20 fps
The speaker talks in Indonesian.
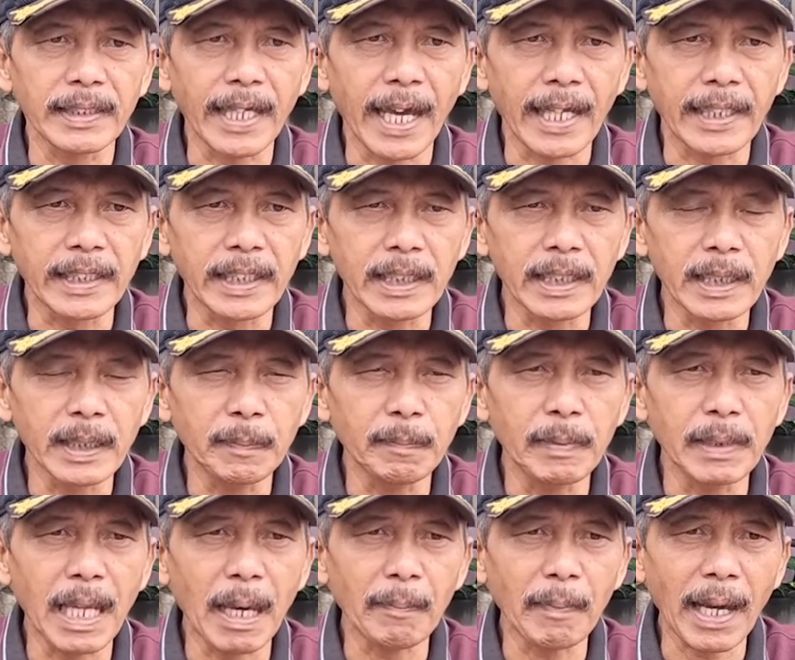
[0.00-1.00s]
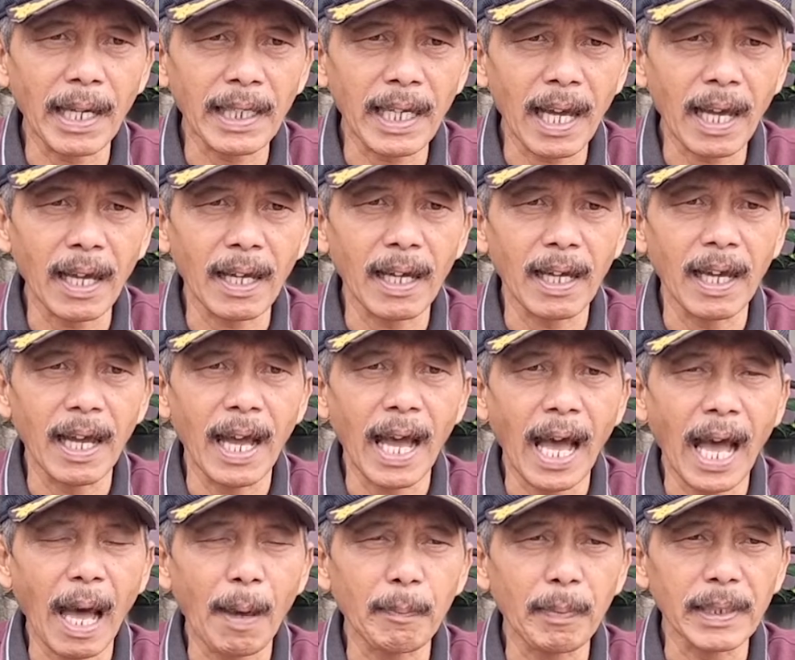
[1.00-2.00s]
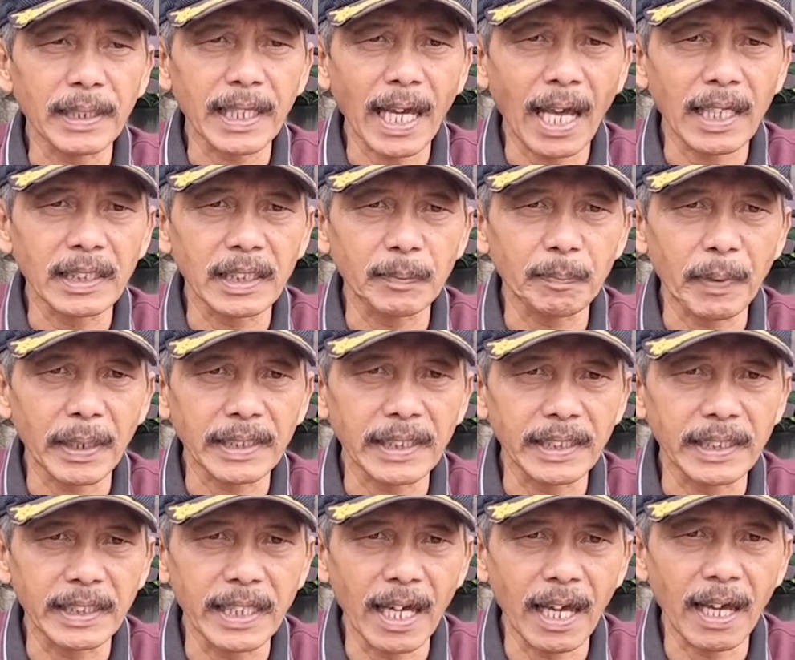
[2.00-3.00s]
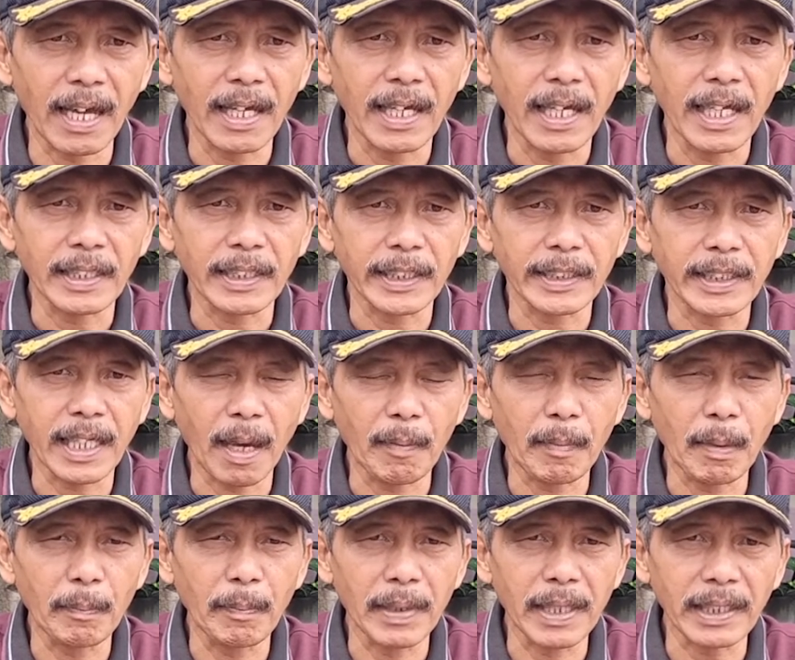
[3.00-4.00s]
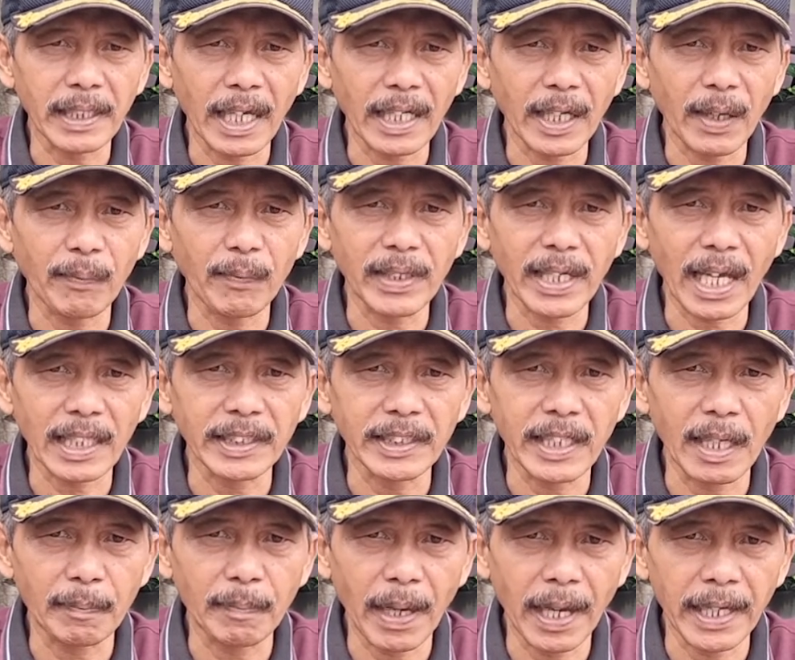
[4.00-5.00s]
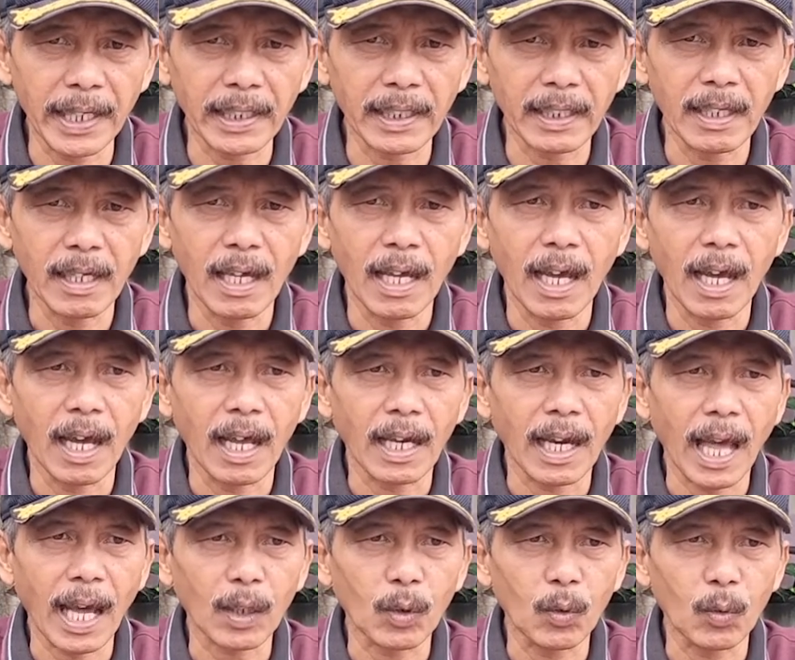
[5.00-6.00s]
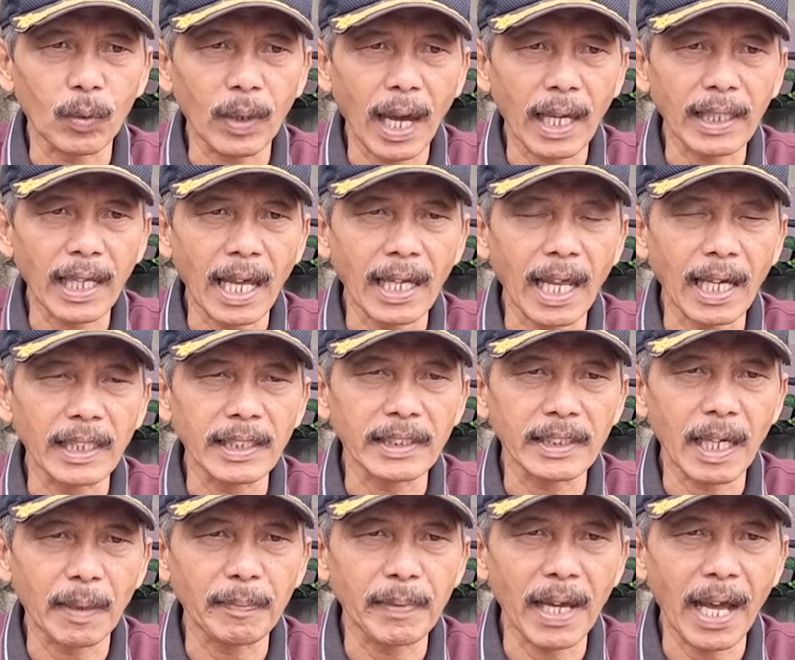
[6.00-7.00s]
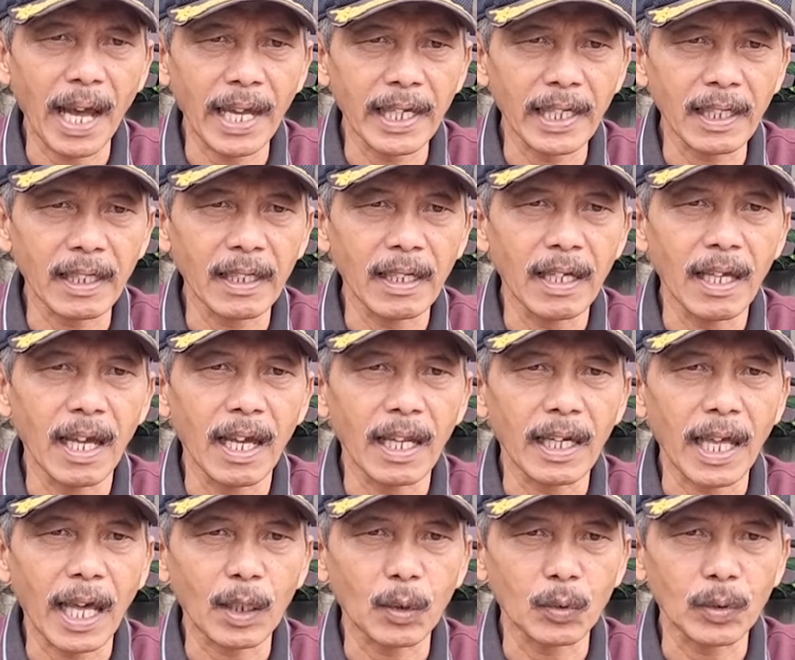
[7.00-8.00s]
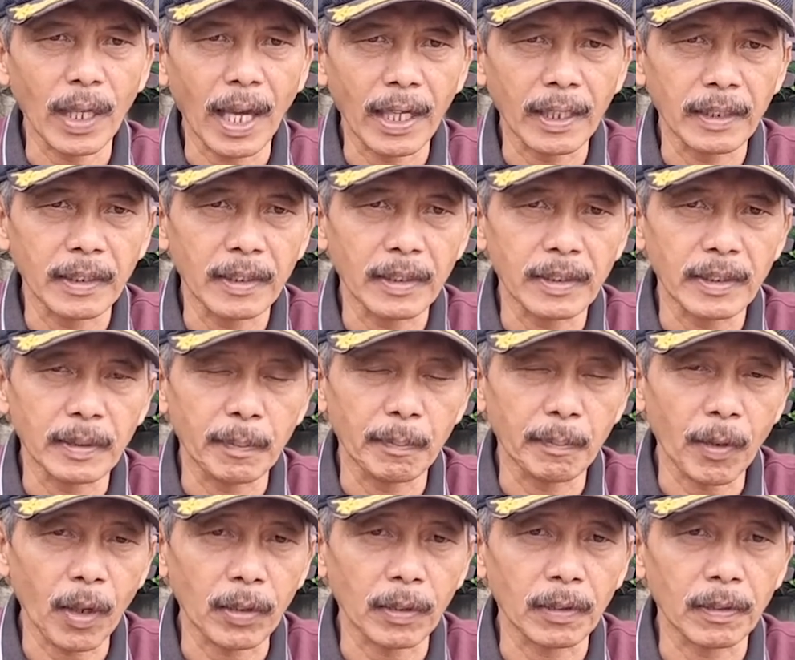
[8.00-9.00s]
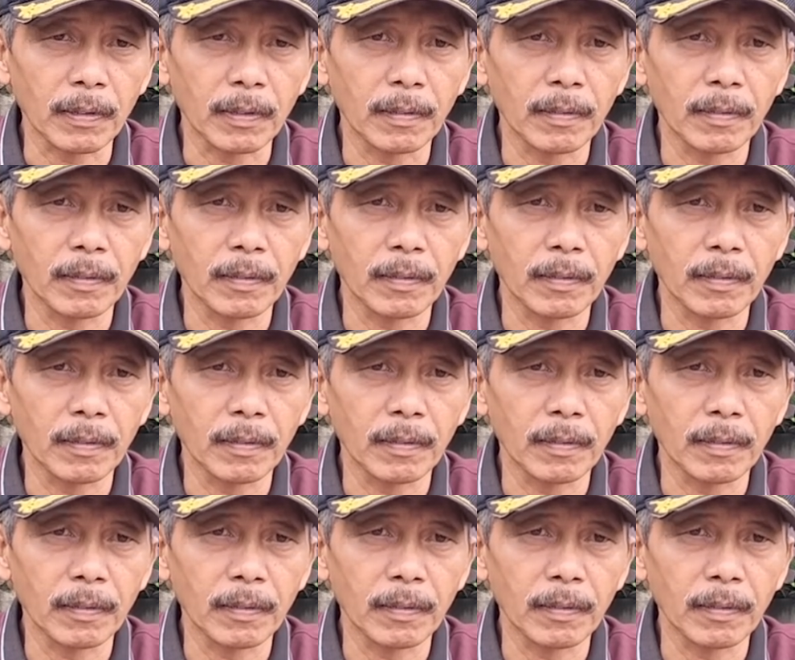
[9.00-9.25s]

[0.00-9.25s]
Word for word: Jadi, bila mana aplikasi pestisida tidak memberikan efikasi yang baik, lakukan analisa pH air larutan semprot.